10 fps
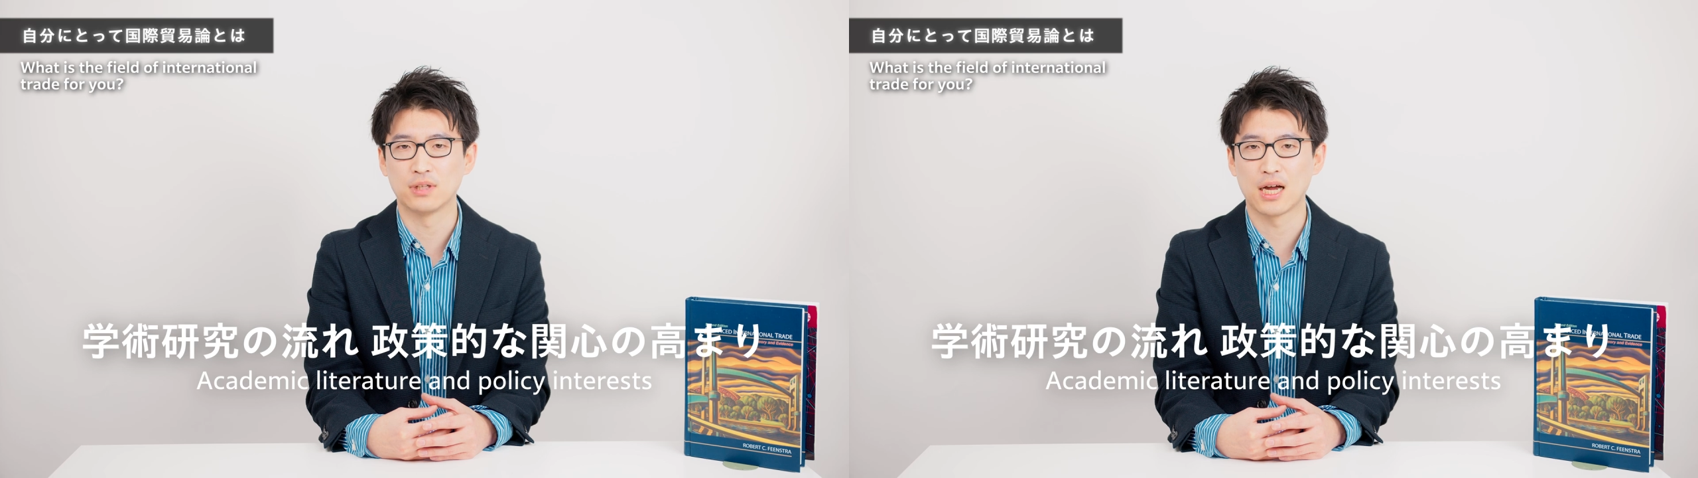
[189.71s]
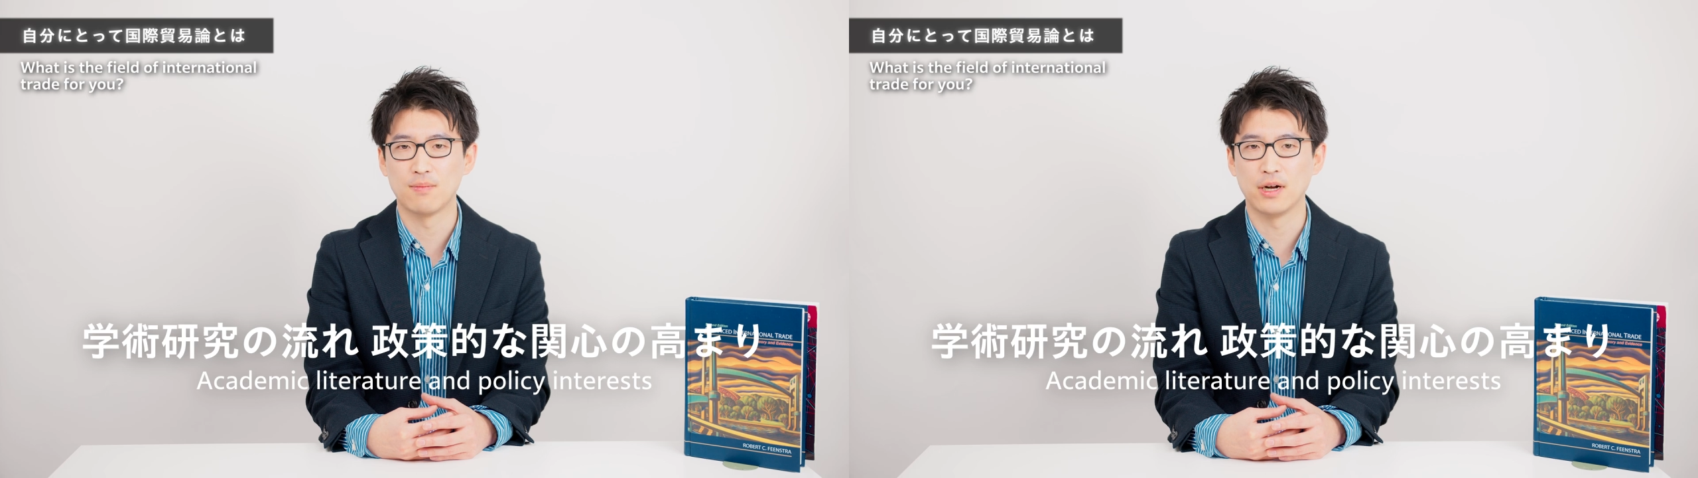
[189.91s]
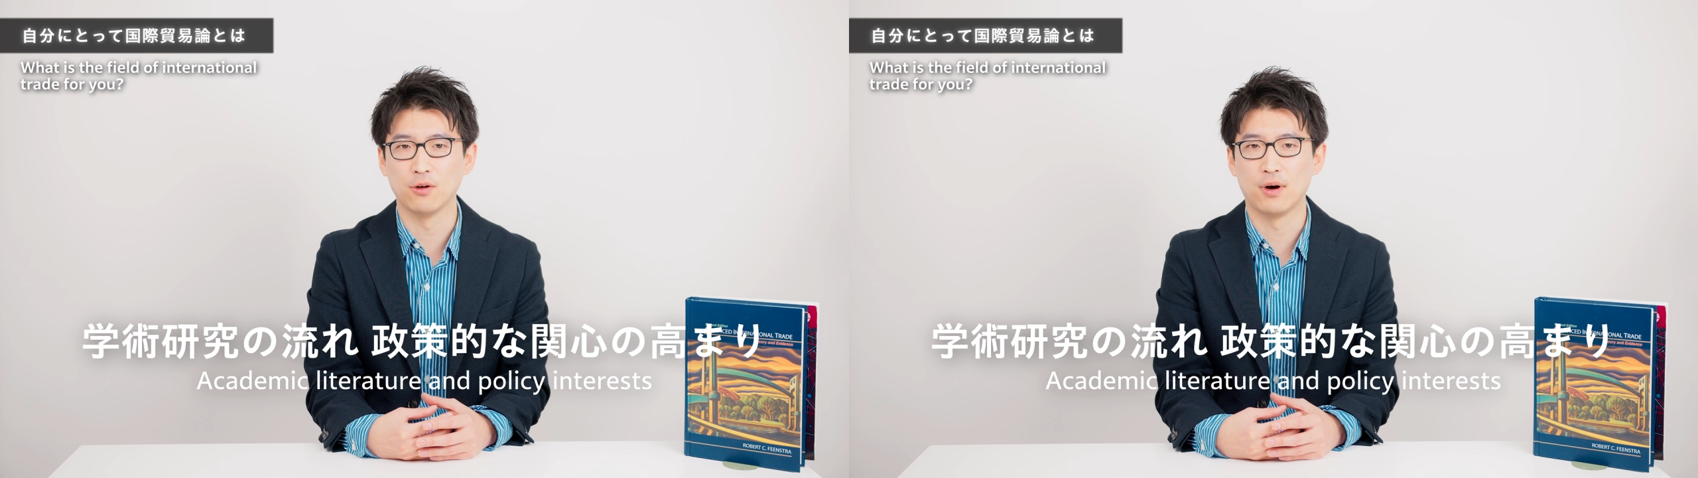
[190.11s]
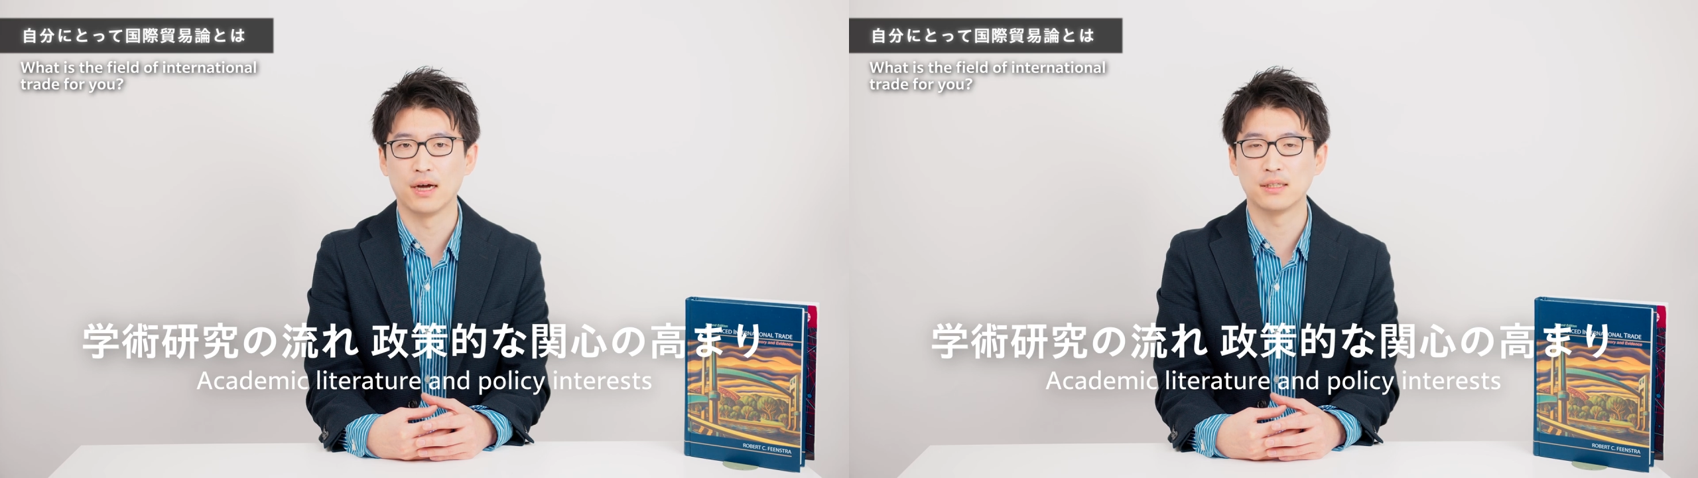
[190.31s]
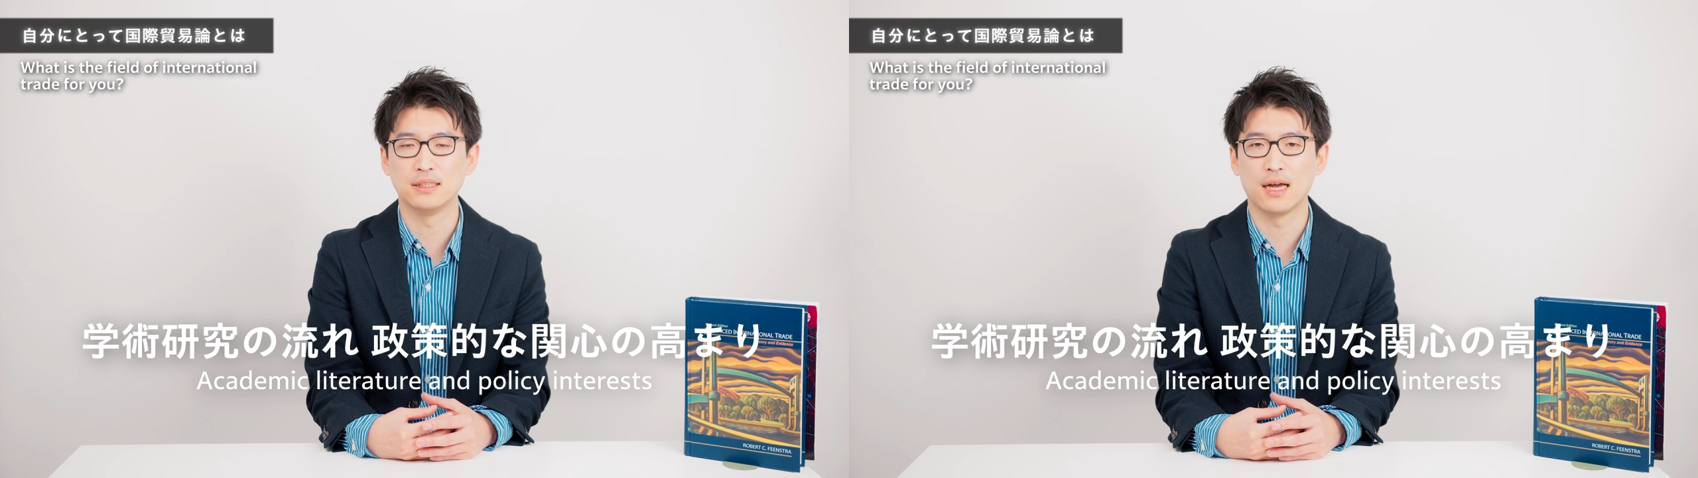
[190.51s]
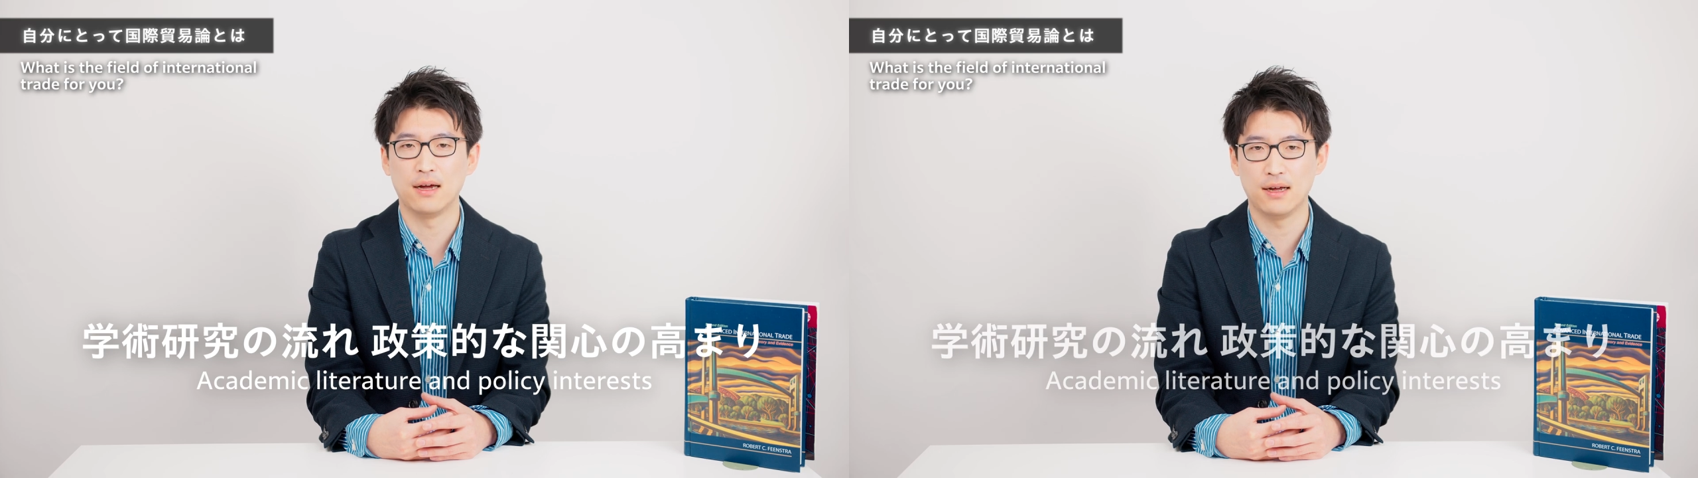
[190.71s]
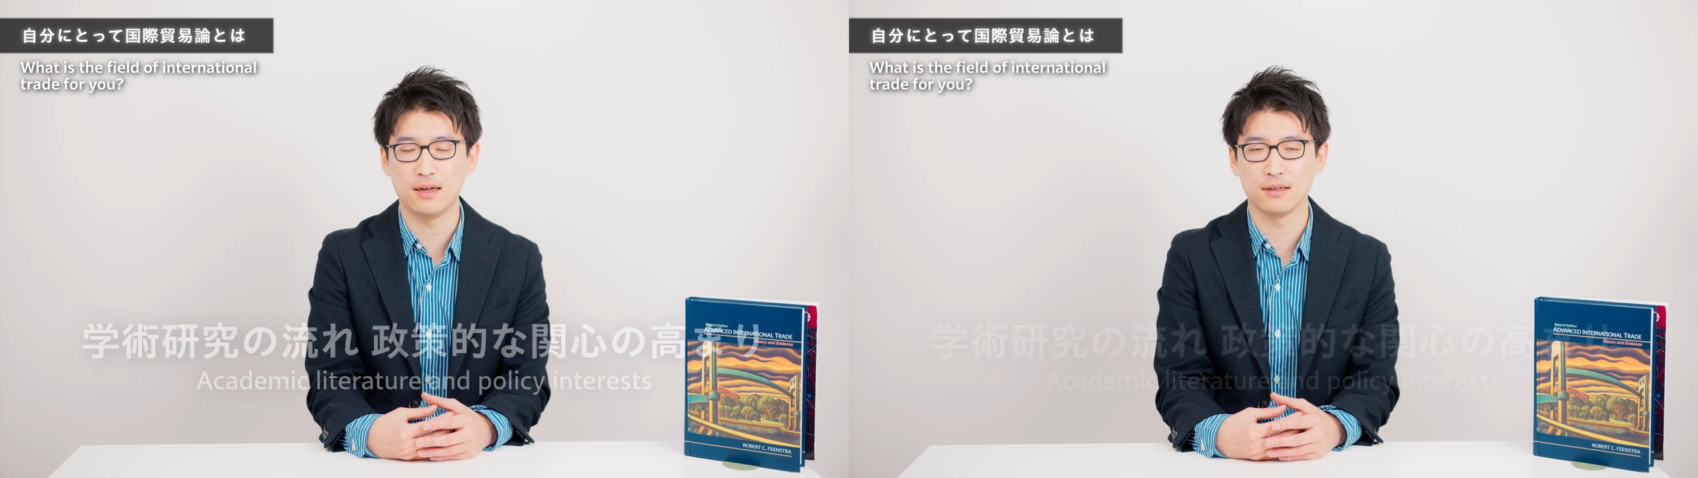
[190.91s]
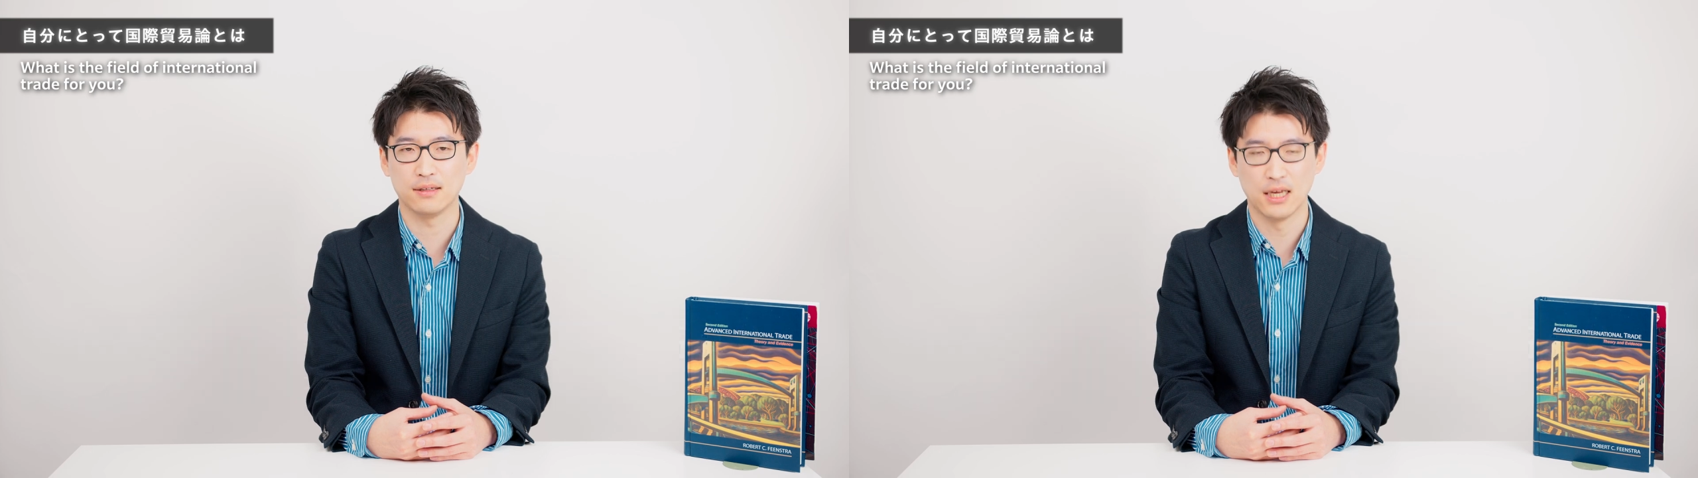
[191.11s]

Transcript: 高まりを把握しながら